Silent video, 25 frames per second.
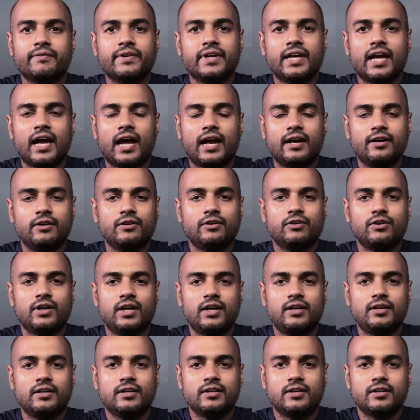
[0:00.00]
আমি হ্যান্ড
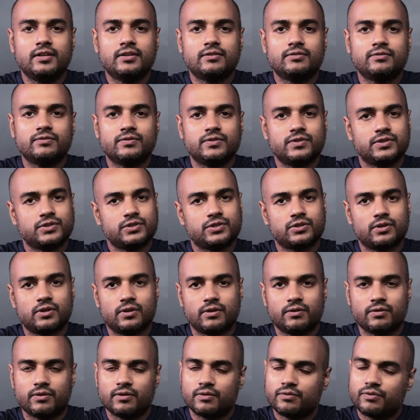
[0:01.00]
হোল্ড
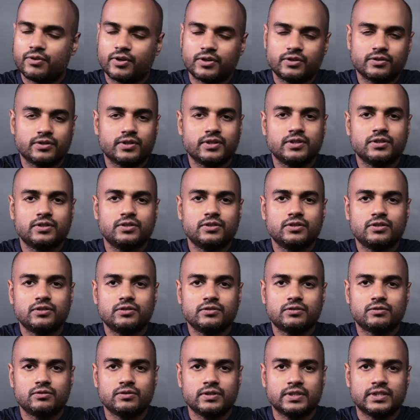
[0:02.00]
ফটো কিন্তু
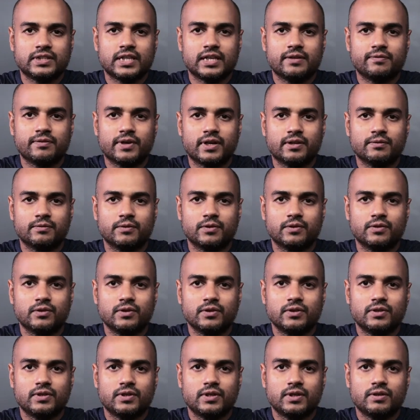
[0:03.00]
নিতেই পারবো
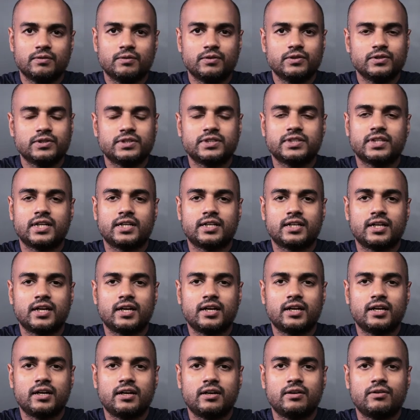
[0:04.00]
এবং
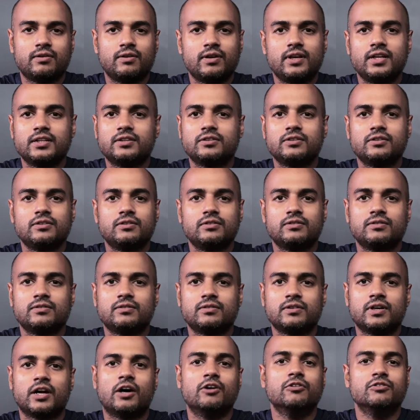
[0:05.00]
সেটা হলে তো
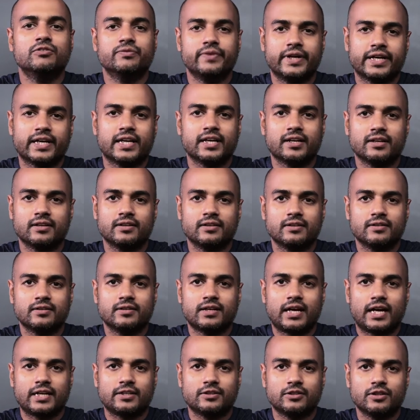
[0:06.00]
গ্রাউন্ড ব্রেকিং
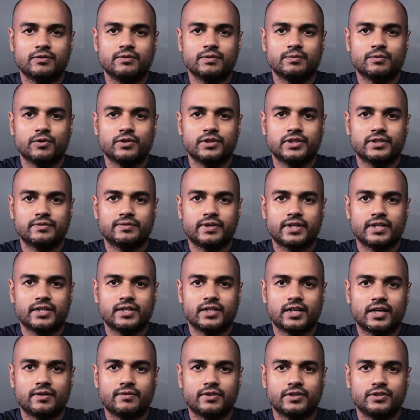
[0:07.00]
একদমই বলতে
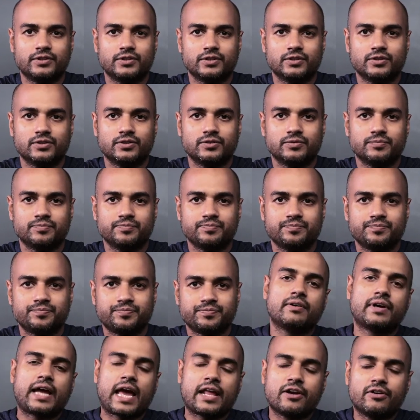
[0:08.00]
পারি আমার জন্য
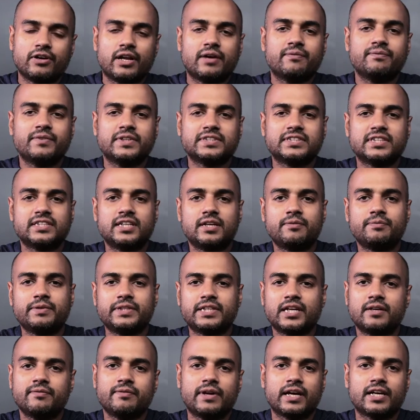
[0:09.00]
ক্যানন অ্যাম্বাসাডার
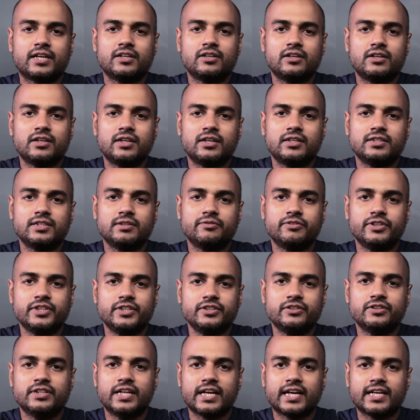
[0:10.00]
পিটার ম্যাকিননের যে
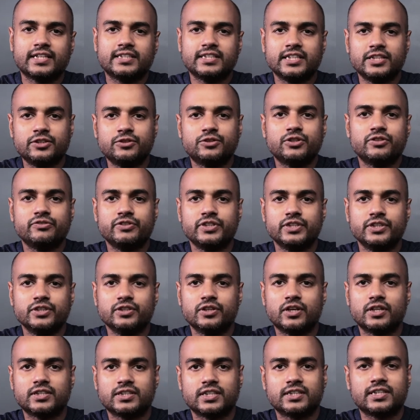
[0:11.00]
ভিডিও দেখেছি ইন্ট্রো
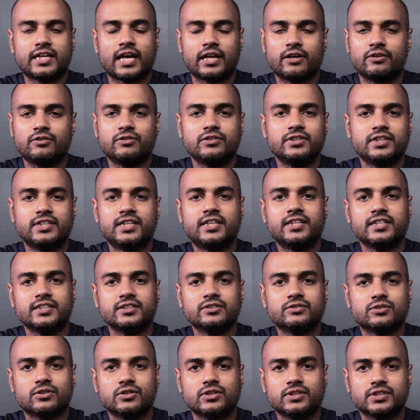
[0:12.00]
ভিডিও অর্থাৎ ক্যাননও যেটা
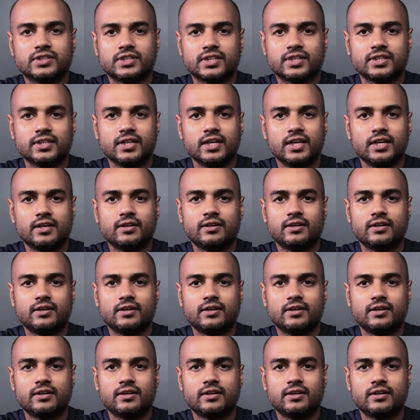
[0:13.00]
টিজ করছে